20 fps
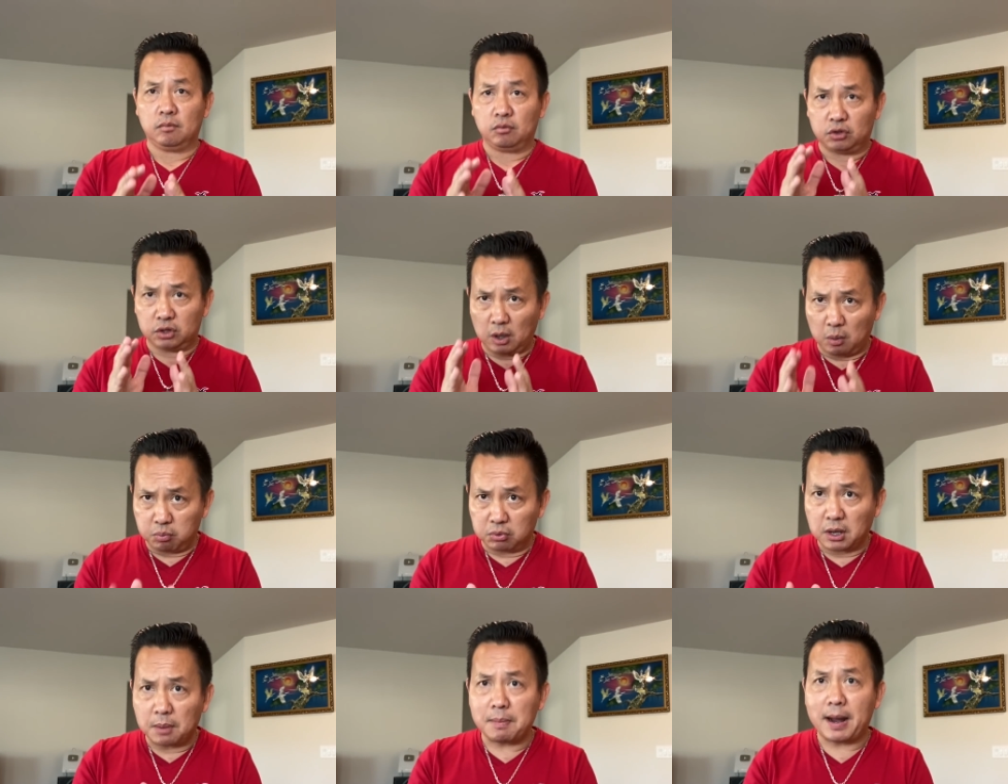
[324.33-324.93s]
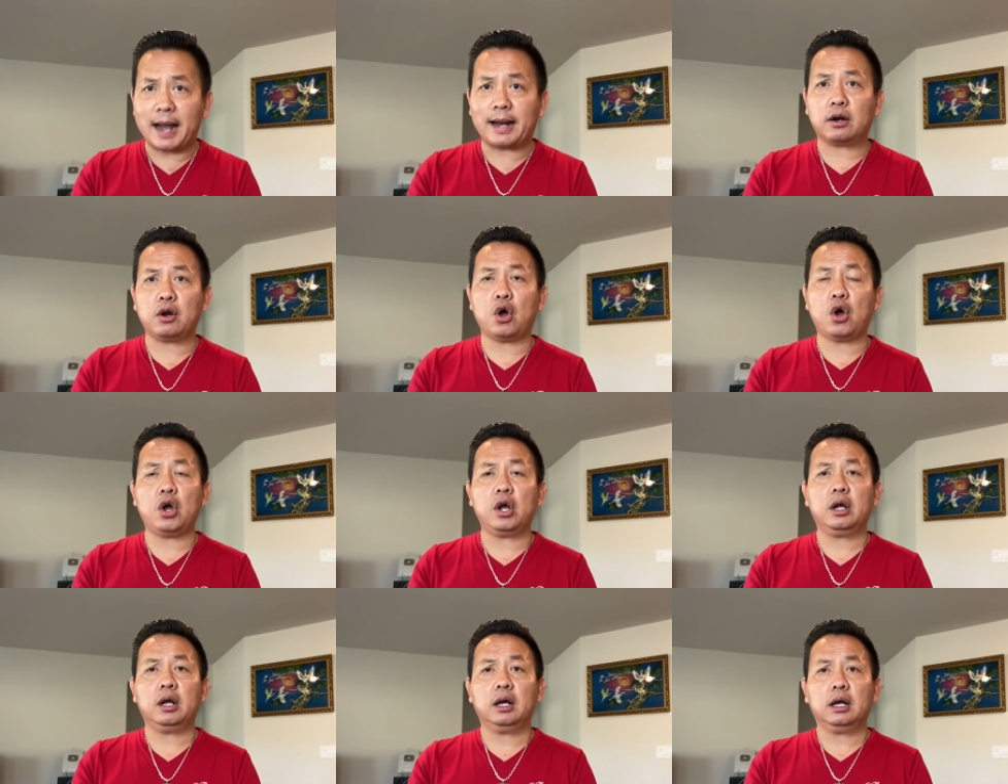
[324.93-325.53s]
trong cái bang
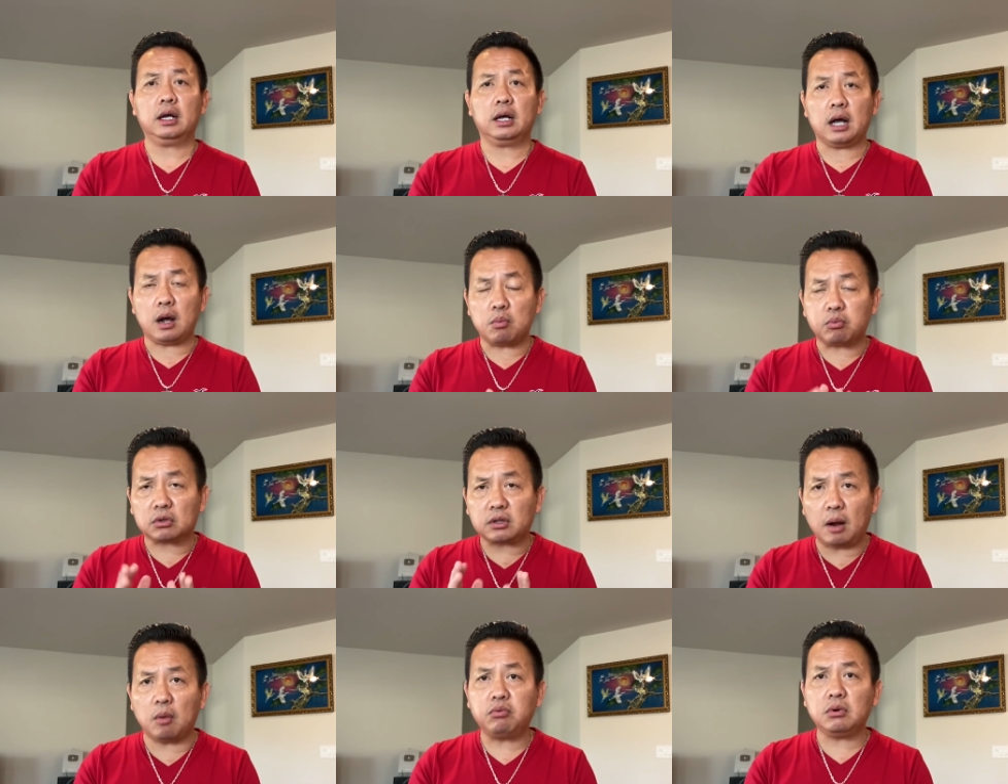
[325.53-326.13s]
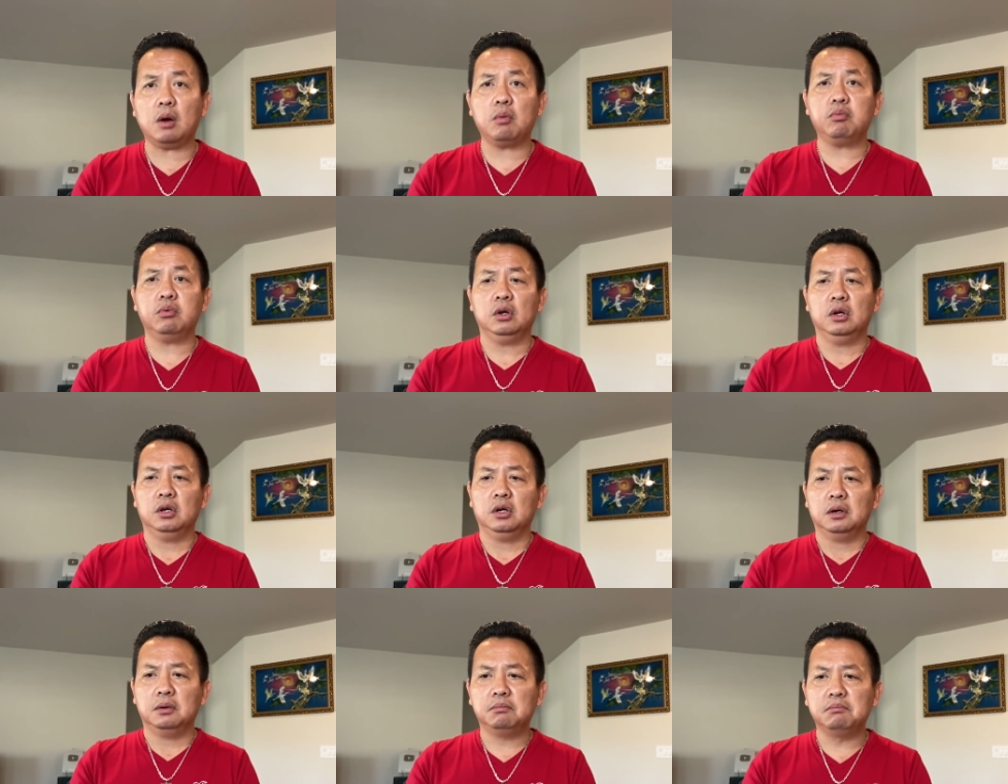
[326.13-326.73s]
đó ông thống
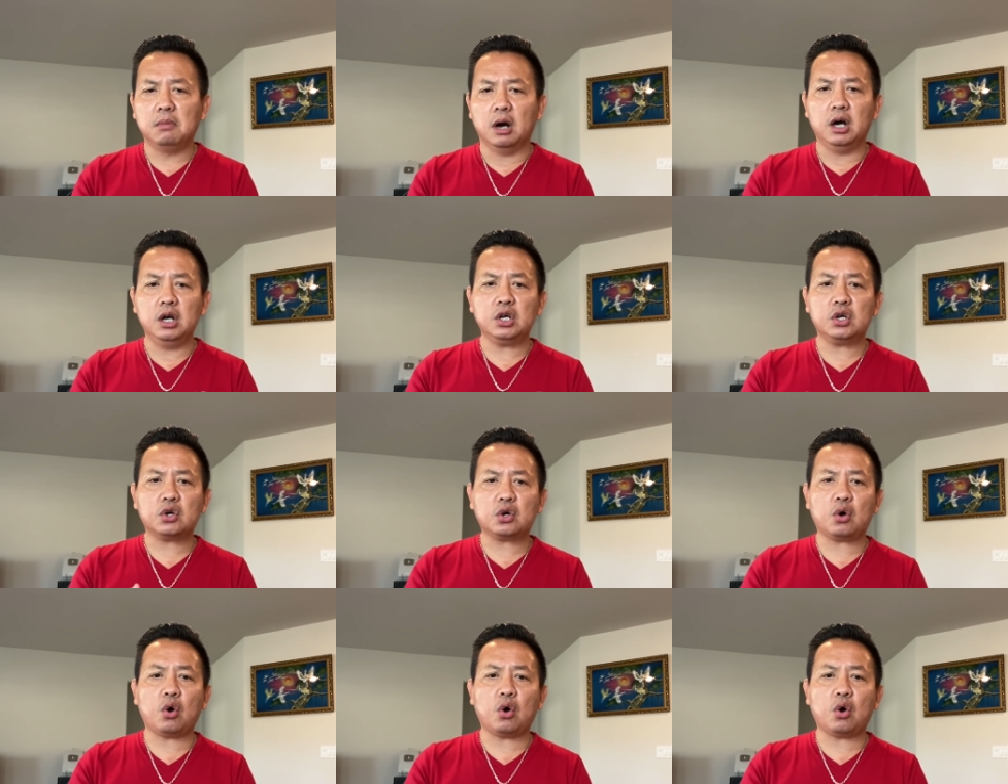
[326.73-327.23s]
đốc mới